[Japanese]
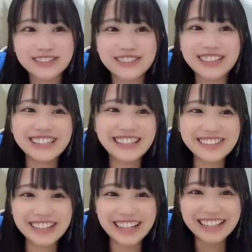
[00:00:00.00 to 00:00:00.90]
栗って
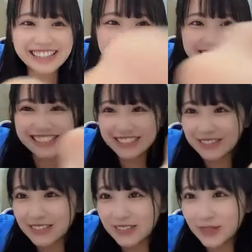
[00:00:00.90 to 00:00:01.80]
言うな
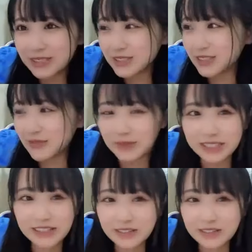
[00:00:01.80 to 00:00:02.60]
栗まんじゅう先輩